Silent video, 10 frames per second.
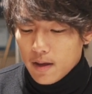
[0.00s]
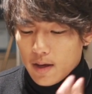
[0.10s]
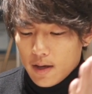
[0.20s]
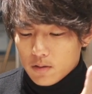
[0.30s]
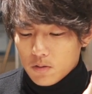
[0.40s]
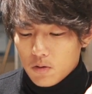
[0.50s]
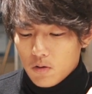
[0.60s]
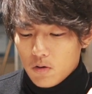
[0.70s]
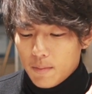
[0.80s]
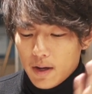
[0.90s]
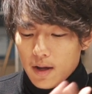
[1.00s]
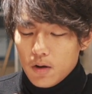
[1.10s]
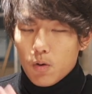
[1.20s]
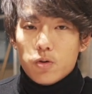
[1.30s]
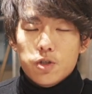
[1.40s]
えーとま
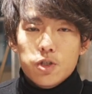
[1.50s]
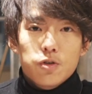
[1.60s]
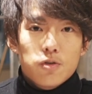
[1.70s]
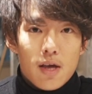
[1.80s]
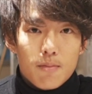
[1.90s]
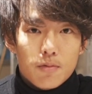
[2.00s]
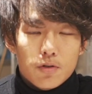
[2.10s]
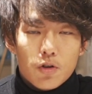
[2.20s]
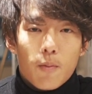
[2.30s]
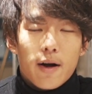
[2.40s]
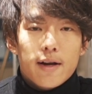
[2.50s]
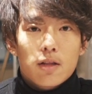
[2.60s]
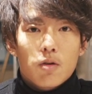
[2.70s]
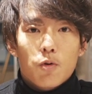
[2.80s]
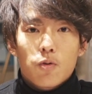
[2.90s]
あ、60フレームの場合だ
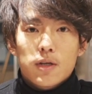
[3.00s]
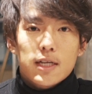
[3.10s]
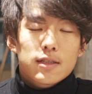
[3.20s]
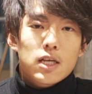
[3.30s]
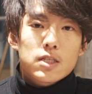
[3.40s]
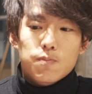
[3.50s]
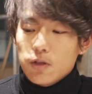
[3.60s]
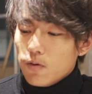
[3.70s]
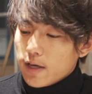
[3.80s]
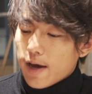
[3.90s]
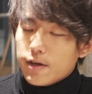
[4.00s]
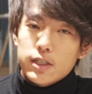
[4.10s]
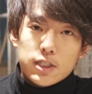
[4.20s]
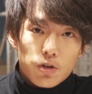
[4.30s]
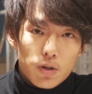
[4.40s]
と僕はシャッタースピードは100
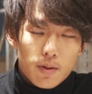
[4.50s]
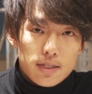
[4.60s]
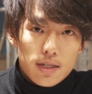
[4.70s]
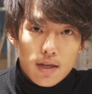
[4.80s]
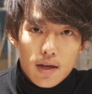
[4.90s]
にしております